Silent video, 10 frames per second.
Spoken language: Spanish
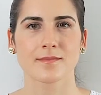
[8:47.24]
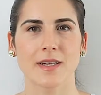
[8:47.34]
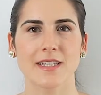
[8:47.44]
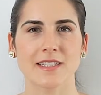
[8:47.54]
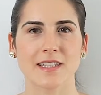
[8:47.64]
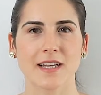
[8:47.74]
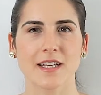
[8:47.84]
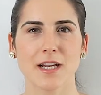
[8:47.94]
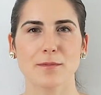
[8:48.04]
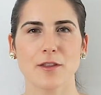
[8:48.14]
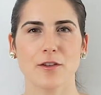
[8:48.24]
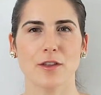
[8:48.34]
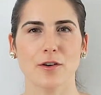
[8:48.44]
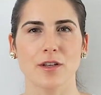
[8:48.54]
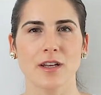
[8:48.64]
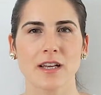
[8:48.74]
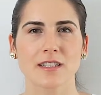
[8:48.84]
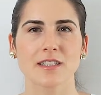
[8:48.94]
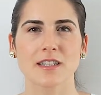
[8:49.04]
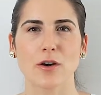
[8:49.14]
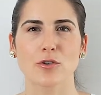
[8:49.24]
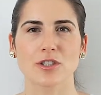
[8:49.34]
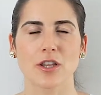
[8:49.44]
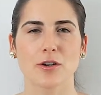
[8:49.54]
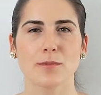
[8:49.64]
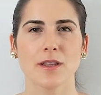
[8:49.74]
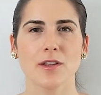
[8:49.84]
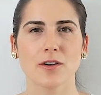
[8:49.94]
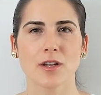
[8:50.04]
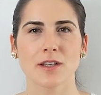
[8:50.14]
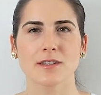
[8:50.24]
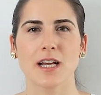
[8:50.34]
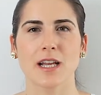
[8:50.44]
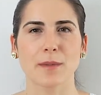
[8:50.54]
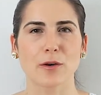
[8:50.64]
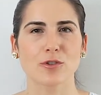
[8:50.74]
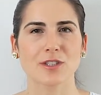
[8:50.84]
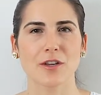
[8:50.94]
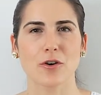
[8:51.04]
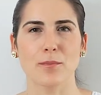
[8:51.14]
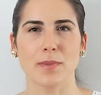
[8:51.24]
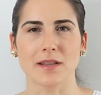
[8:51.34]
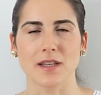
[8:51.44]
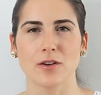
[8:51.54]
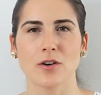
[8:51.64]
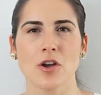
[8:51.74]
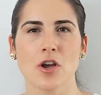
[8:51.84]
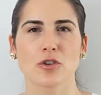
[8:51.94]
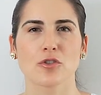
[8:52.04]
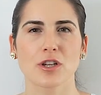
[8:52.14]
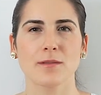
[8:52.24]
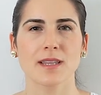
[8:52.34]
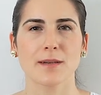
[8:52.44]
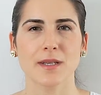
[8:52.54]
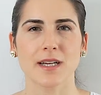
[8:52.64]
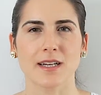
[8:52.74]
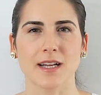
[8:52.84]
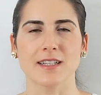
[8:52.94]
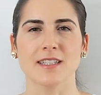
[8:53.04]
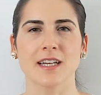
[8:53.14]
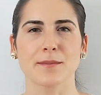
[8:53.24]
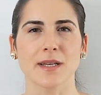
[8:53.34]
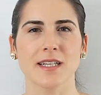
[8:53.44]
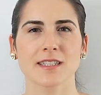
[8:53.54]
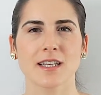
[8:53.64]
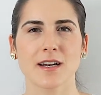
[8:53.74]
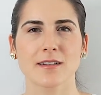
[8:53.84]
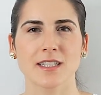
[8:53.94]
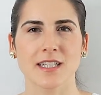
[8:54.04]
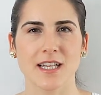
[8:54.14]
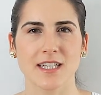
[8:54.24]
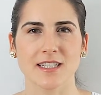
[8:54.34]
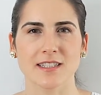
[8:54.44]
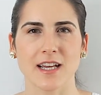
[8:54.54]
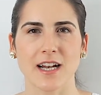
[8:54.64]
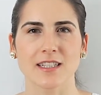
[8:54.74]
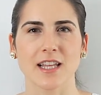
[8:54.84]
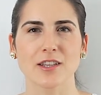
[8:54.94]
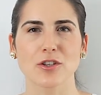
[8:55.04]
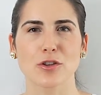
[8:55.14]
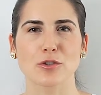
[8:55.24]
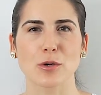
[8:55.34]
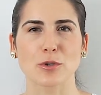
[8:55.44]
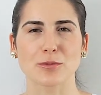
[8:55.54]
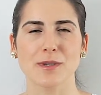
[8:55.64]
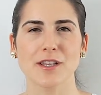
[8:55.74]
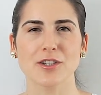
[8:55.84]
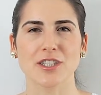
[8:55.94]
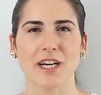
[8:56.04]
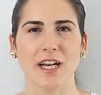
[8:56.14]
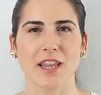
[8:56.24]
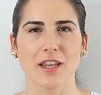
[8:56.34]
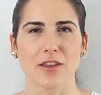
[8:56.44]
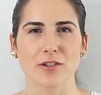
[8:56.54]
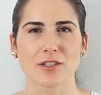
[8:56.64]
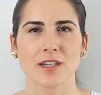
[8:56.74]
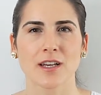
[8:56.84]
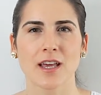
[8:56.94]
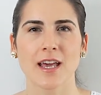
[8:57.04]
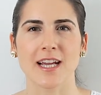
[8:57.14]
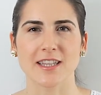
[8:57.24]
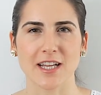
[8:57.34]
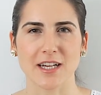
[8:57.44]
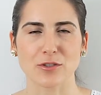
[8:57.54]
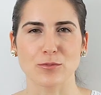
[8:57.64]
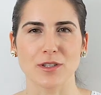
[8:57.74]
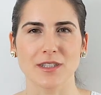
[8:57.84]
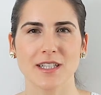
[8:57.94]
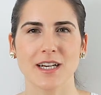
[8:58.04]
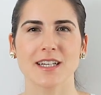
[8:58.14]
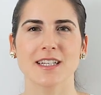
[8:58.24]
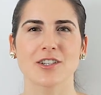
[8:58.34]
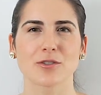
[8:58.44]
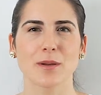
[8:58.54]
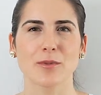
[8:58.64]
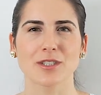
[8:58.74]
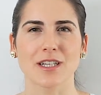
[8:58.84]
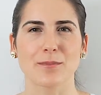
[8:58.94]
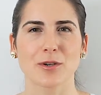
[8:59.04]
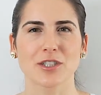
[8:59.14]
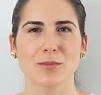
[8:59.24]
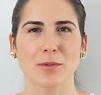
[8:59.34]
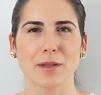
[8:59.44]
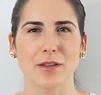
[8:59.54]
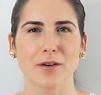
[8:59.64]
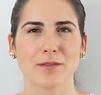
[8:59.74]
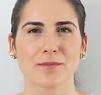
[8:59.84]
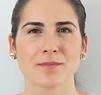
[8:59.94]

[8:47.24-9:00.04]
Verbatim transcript: Y hasta aquí el vídeo de hoy. Si te ha gustado el vídeo, dale a me gusta y compártelo. Suscríbete a mi canal y sígueme en Instagram si quieres estar al tanto de nuevos vídeos y ejercicios. Que tengas un buen día y nos vemos en el próximo vídeo.